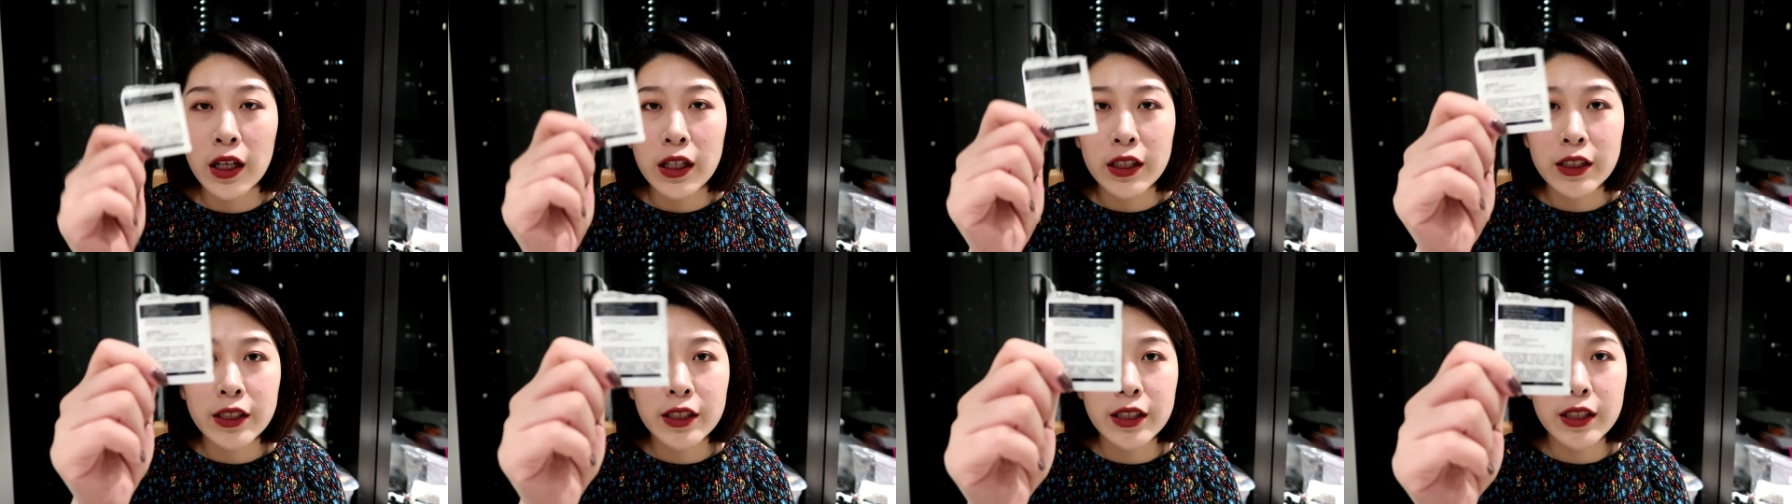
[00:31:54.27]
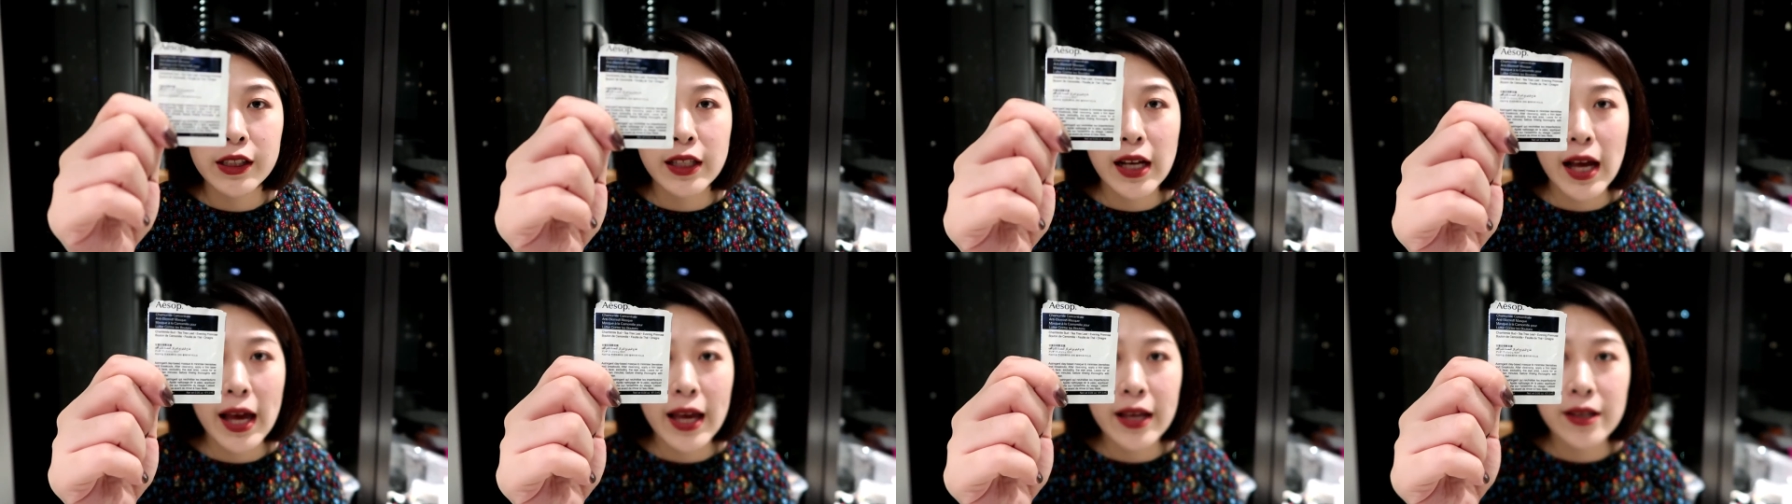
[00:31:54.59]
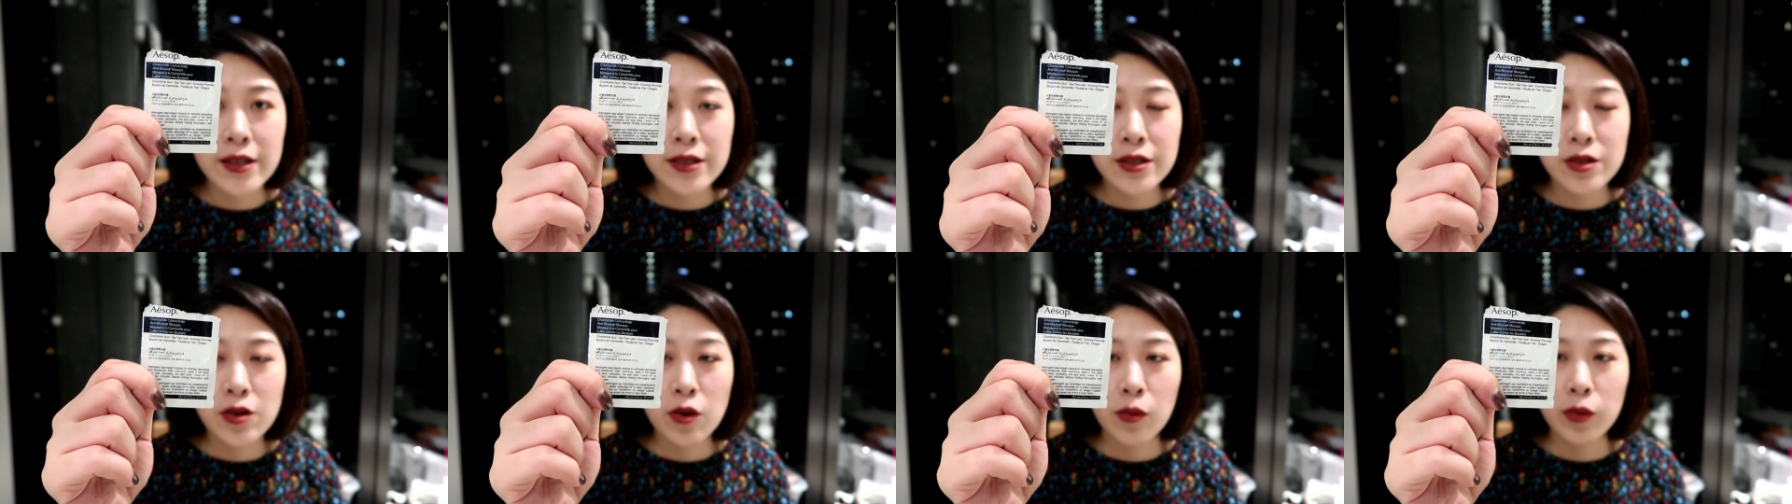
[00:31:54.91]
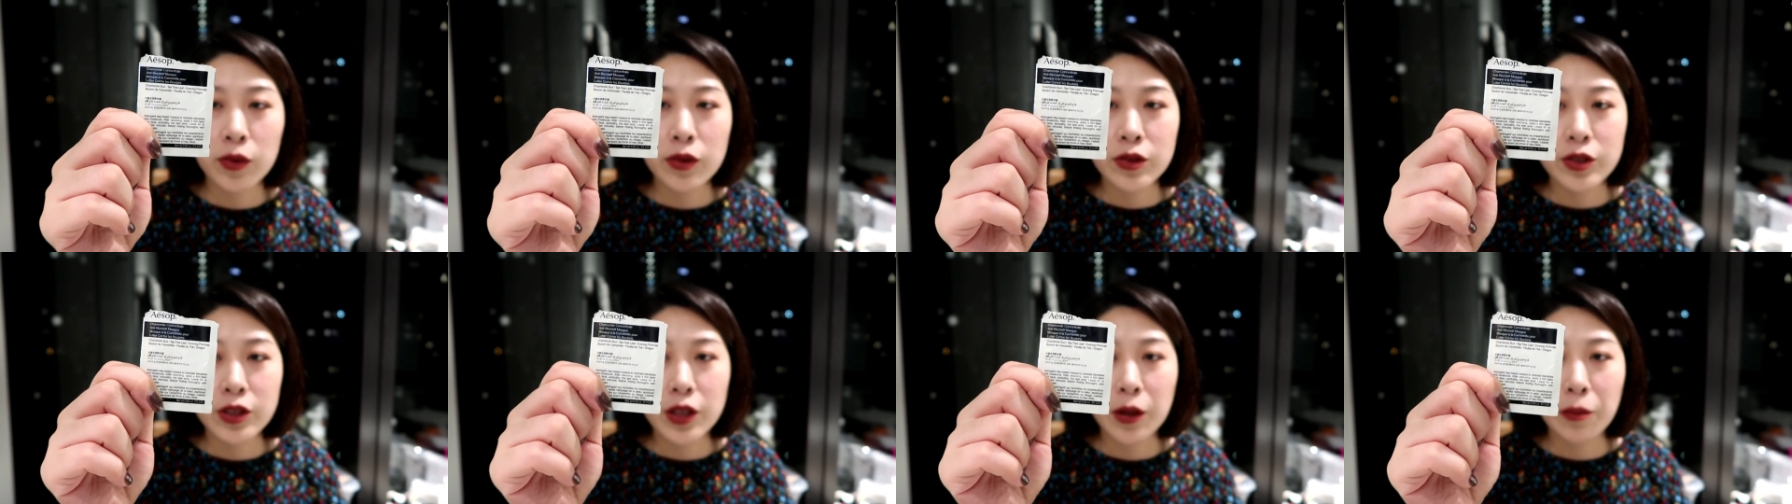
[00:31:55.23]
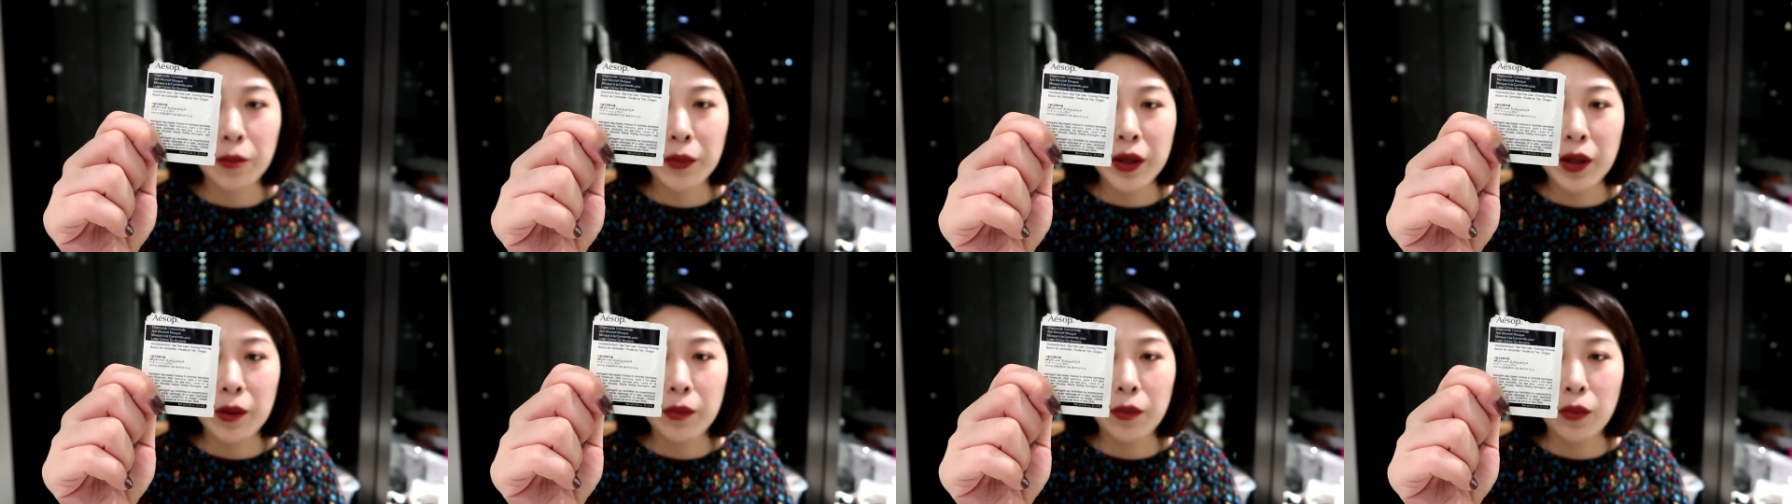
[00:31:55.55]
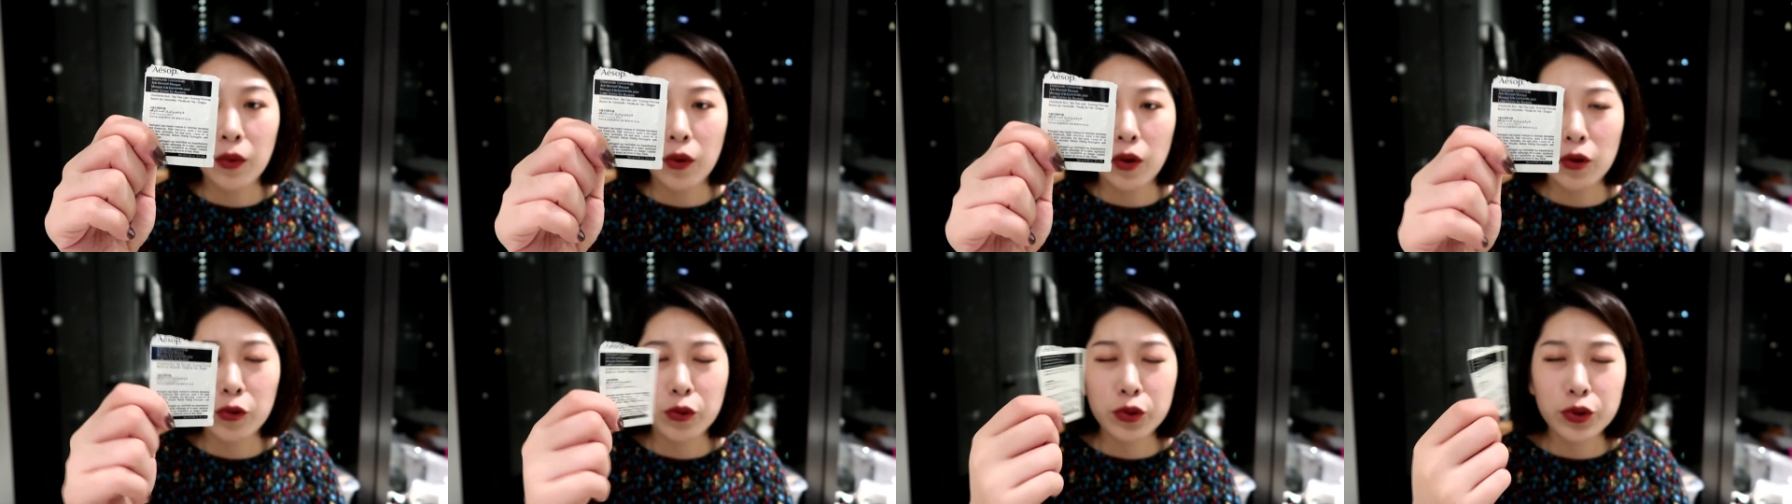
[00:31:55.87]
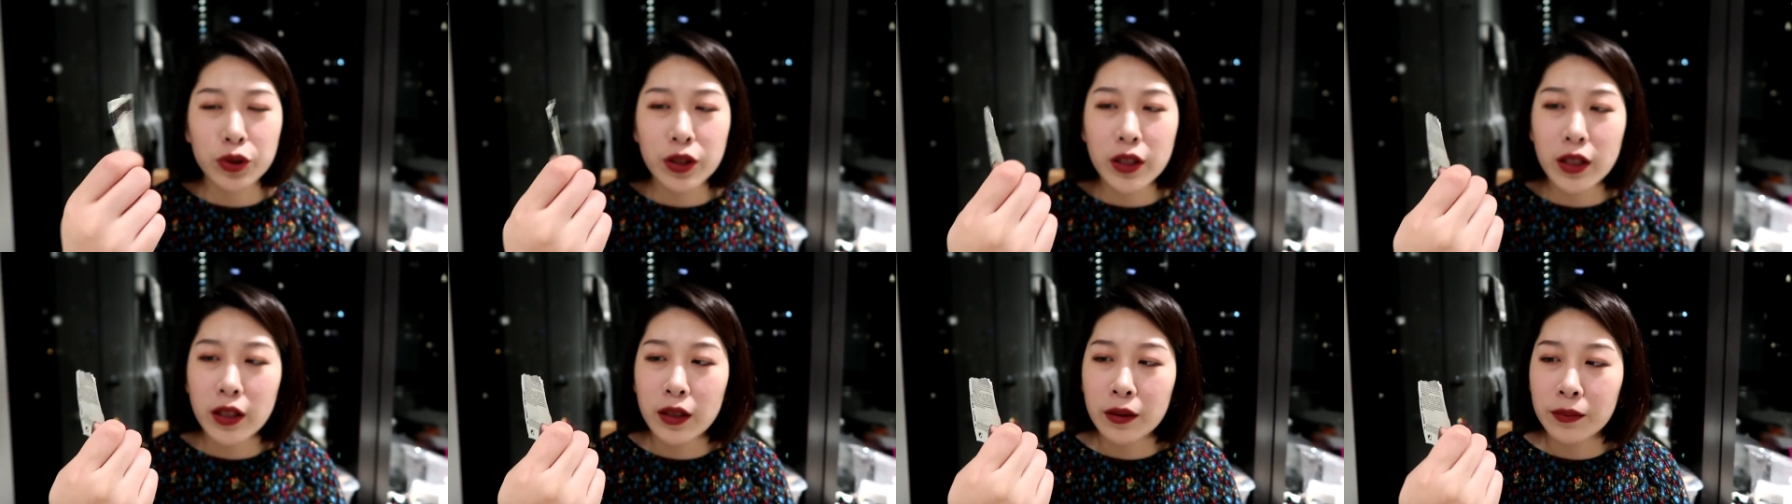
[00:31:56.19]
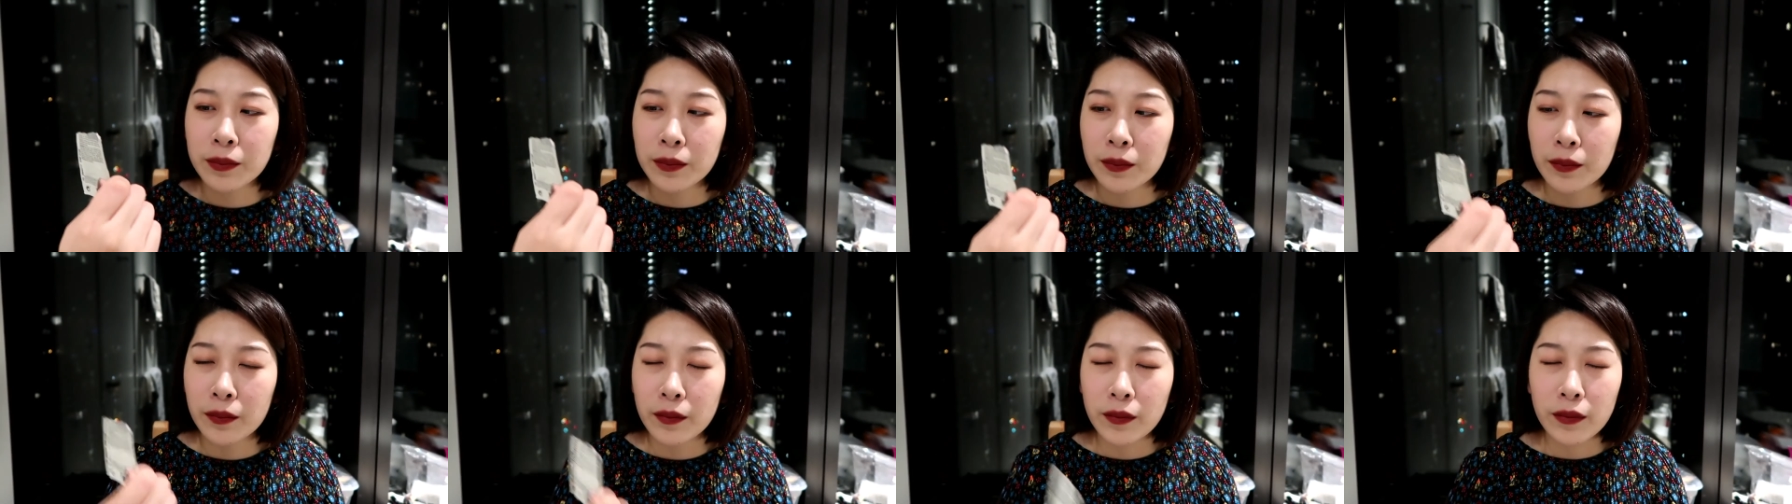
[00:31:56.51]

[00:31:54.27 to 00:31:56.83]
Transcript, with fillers: 是这个 a s o p 的这个面膜。我觉得，